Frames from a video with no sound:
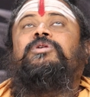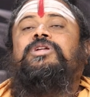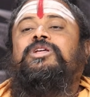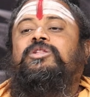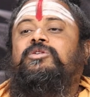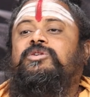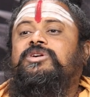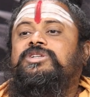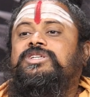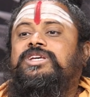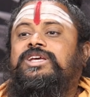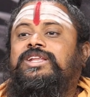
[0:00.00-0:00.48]
ఉంటుంది
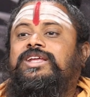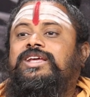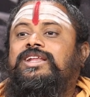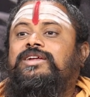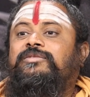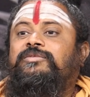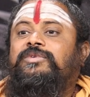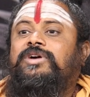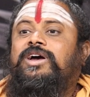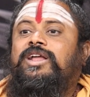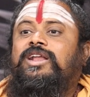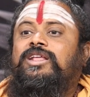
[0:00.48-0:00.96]
ఒక
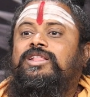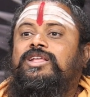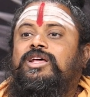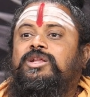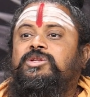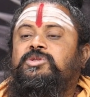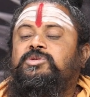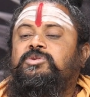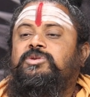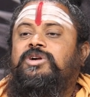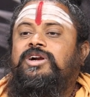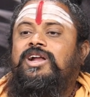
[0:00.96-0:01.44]
శరీరం కానీ
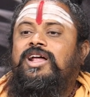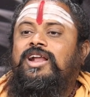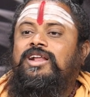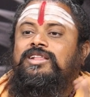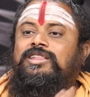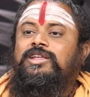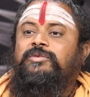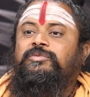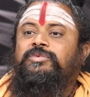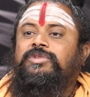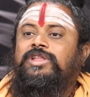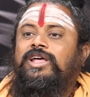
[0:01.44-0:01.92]
దాన్ని
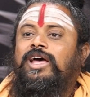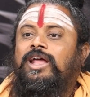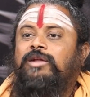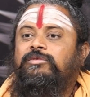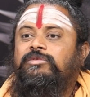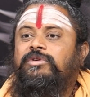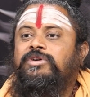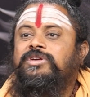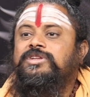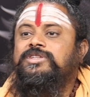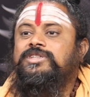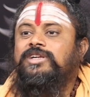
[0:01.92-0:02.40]
చూడడానికి తప్పితే
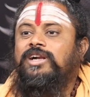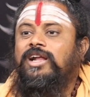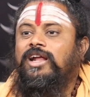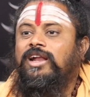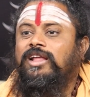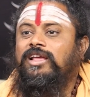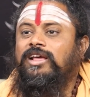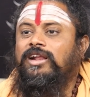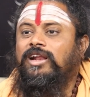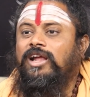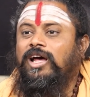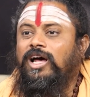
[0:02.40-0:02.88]

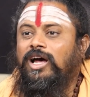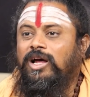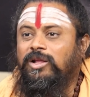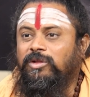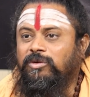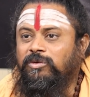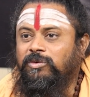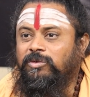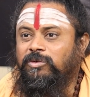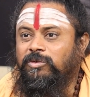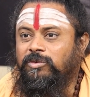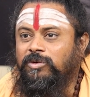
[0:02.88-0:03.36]
అనుభవించడానికి
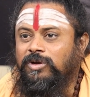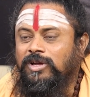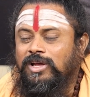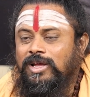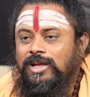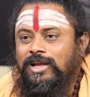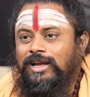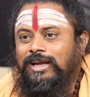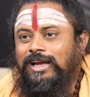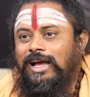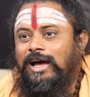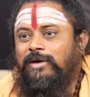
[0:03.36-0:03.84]
రాదు
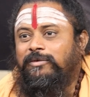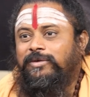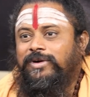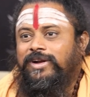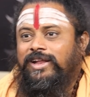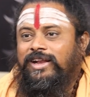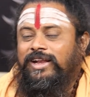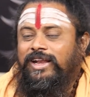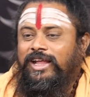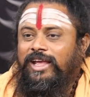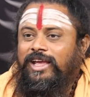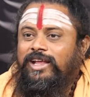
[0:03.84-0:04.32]

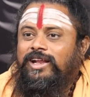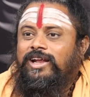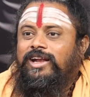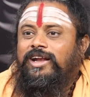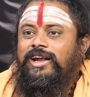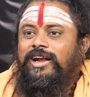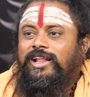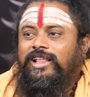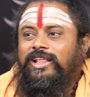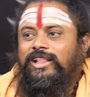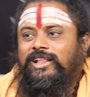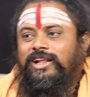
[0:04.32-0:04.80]
కాబట్టి నేను
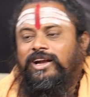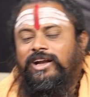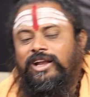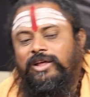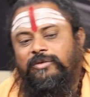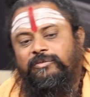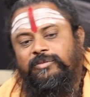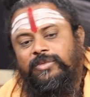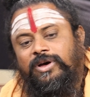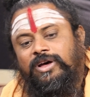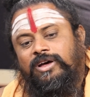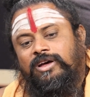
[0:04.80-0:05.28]
అనేది ఏంటంటే
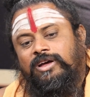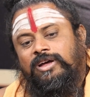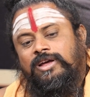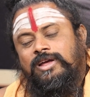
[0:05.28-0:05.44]
అమ్మ